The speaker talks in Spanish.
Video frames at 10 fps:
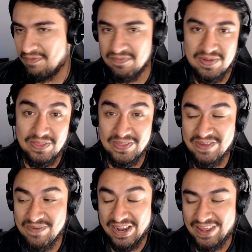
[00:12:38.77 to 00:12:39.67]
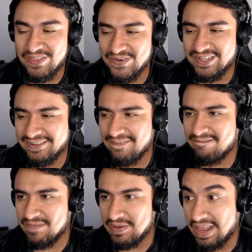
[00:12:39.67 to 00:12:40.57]
Este sí me agradó, ¿eh?
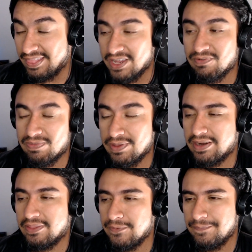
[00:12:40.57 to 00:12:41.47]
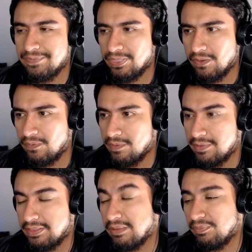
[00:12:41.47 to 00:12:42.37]
La interfaz me agradó
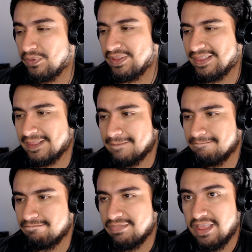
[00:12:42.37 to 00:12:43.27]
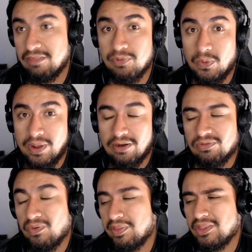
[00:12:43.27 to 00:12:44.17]
obviamente pues es probarlos.
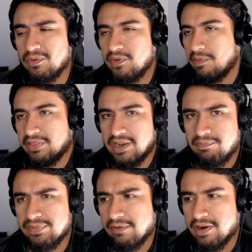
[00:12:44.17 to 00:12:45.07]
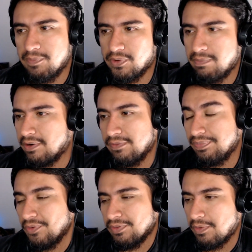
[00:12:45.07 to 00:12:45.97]
Obviamente no me voy a meter a trabajar el programa, ¿no?
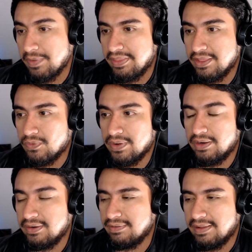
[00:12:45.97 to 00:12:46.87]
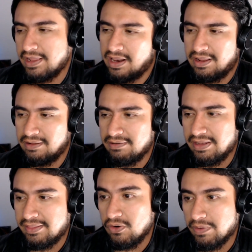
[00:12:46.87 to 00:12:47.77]
No, no me dedico al,
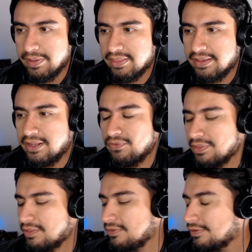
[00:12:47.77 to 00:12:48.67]
estilo que va destinado esto.